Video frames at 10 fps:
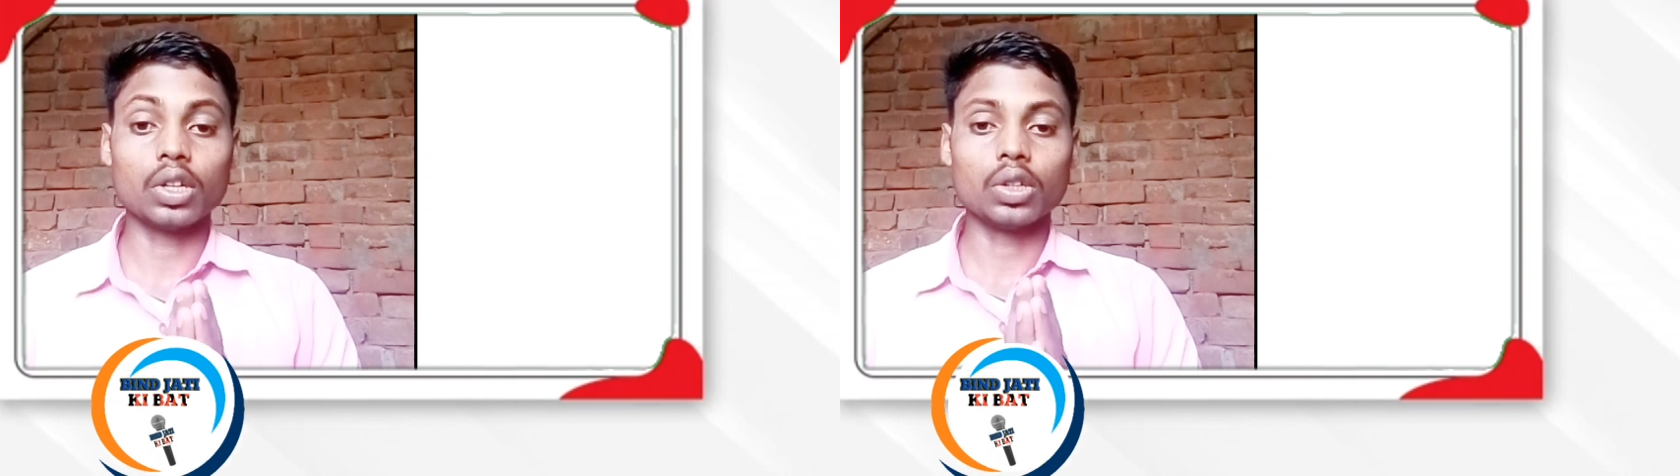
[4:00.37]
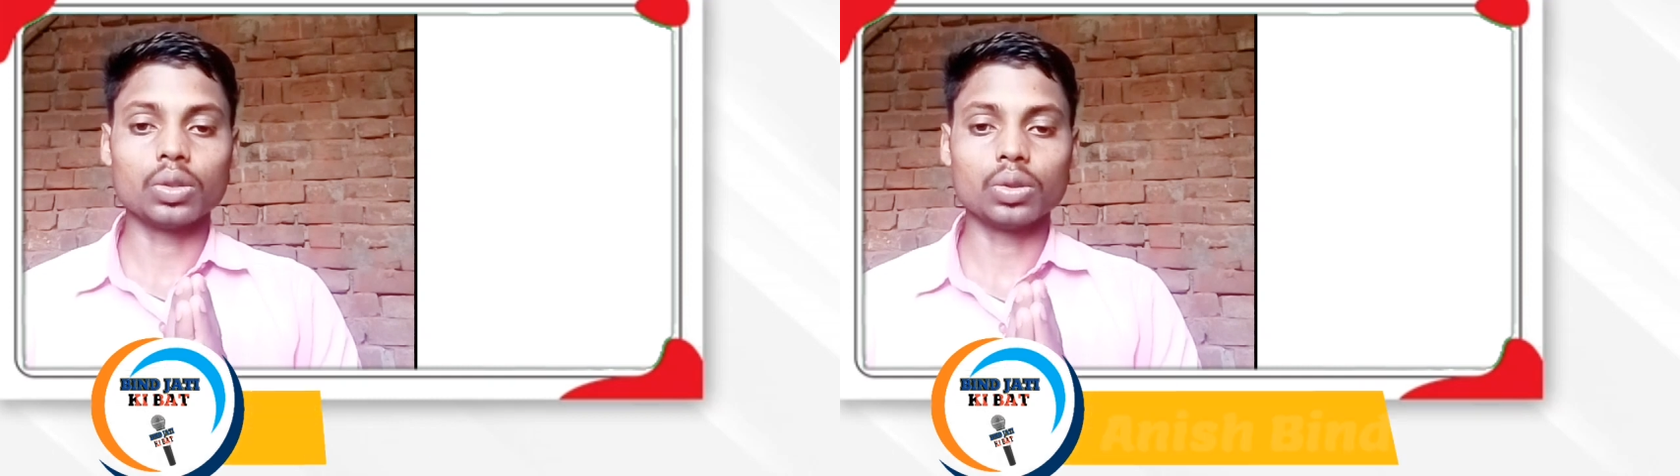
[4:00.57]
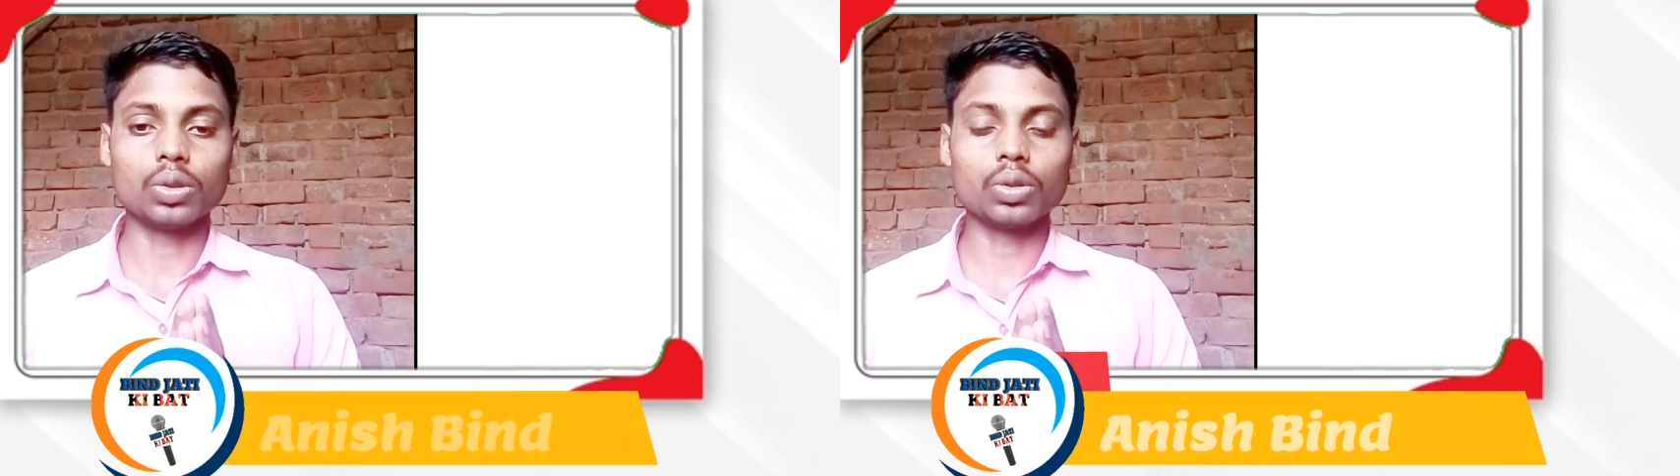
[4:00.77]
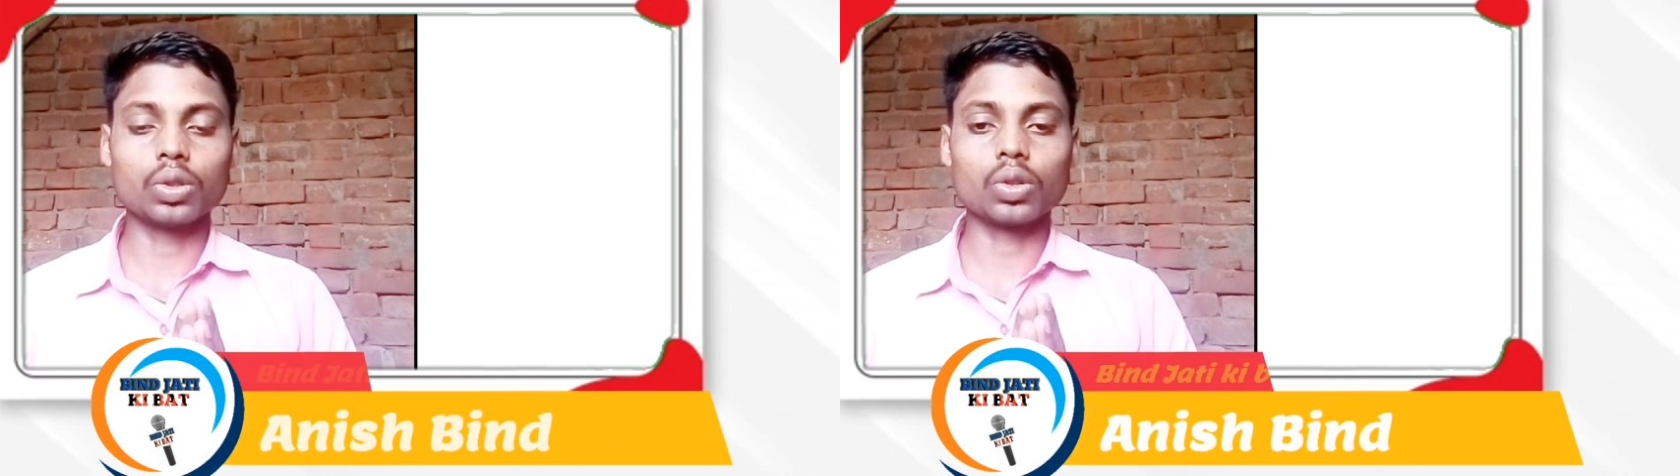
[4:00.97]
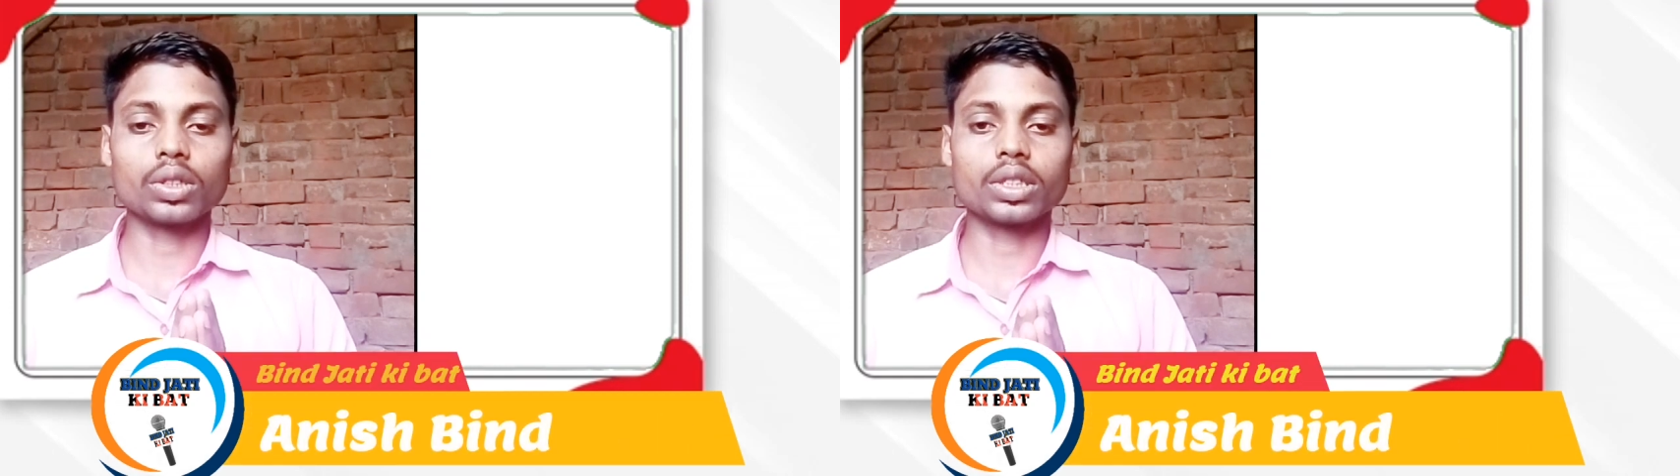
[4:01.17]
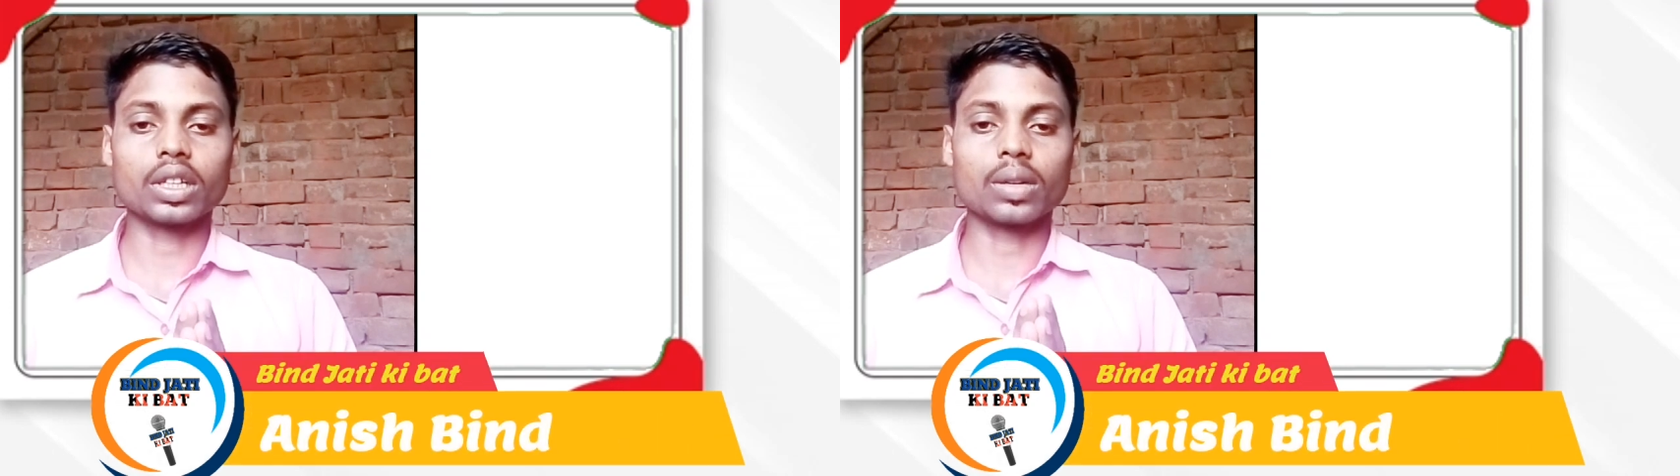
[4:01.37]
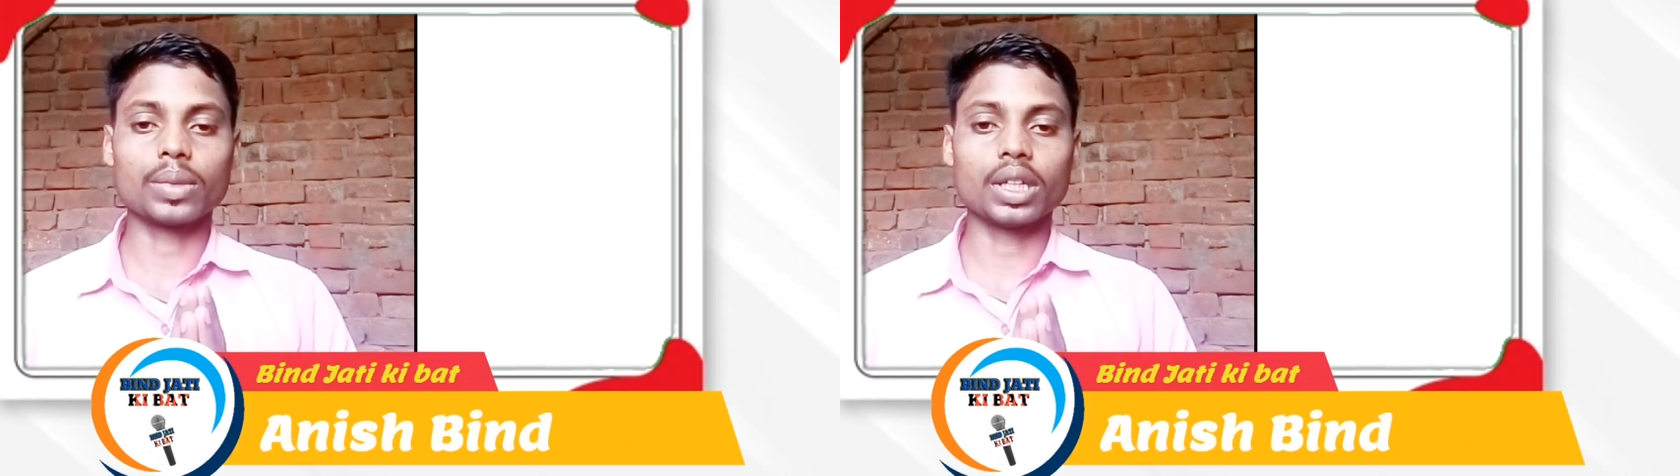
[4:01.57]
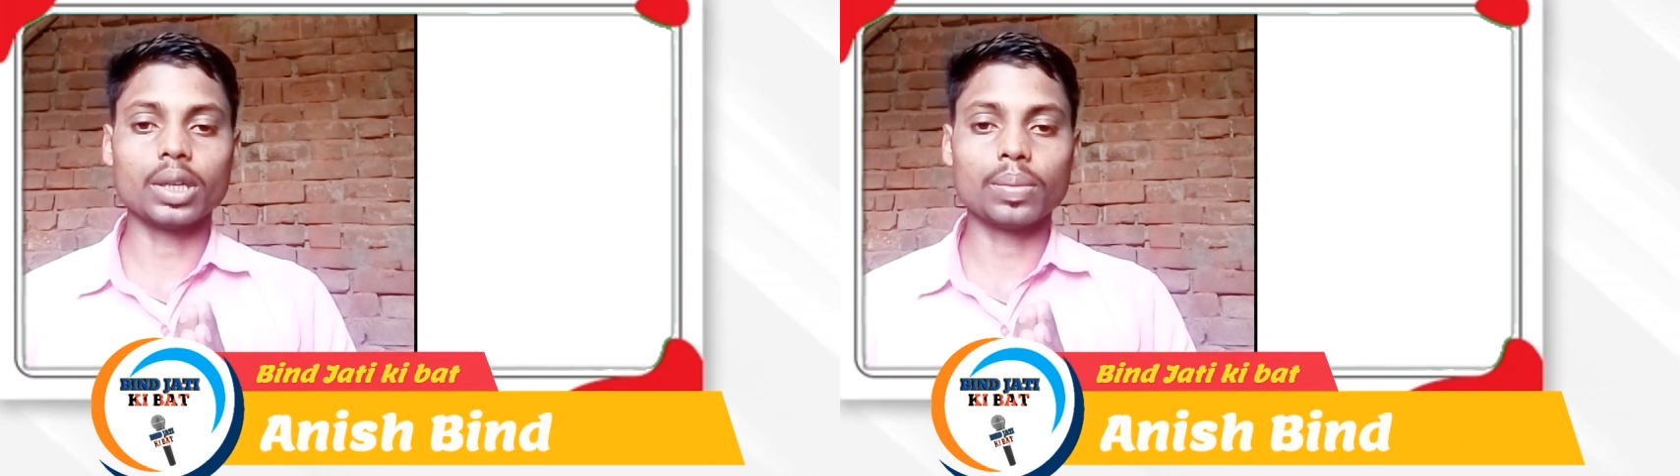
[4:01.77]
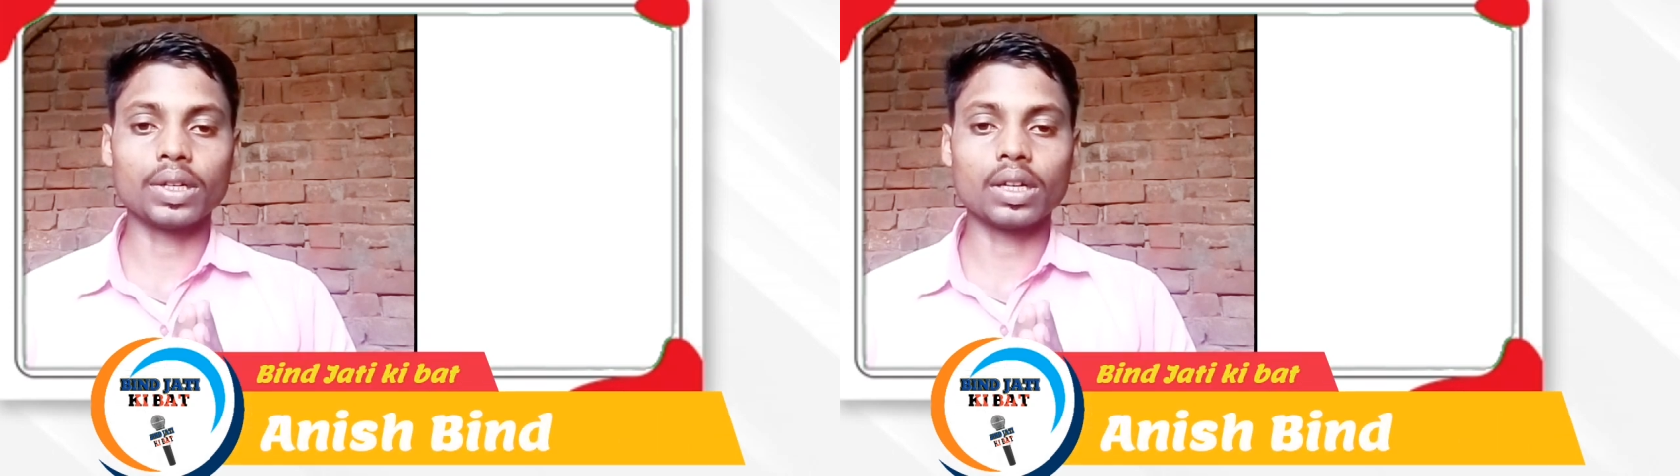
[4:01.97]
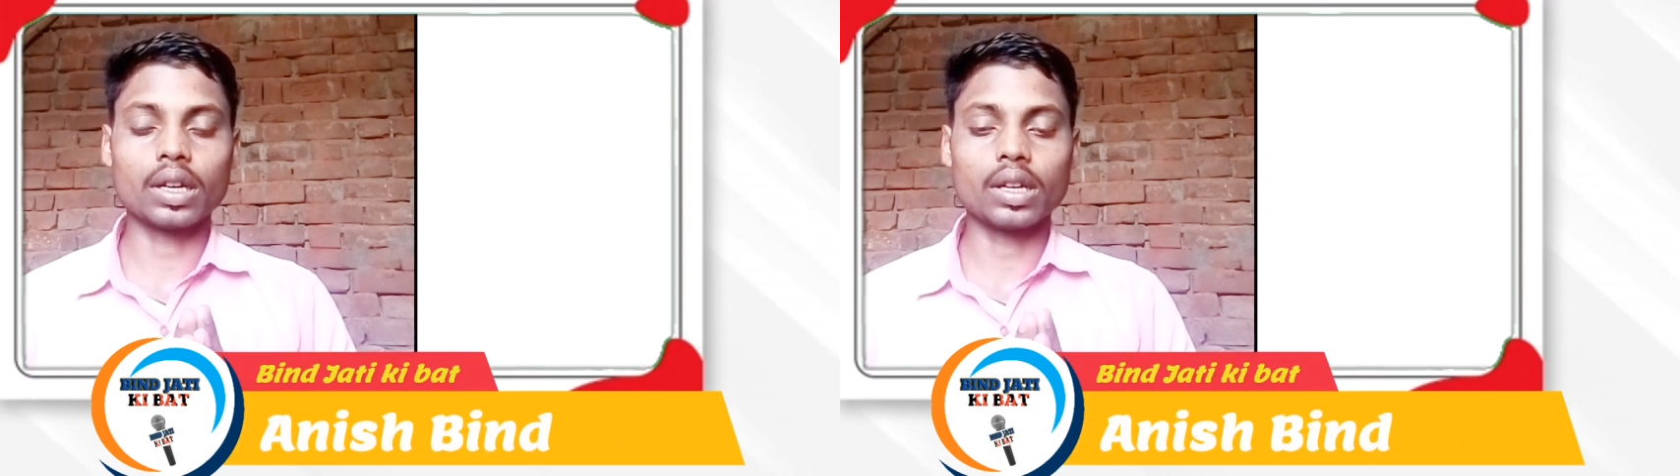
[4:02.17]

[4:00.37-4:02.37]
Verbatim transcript: दूसरों के चक्कर में नहीं पड़ना है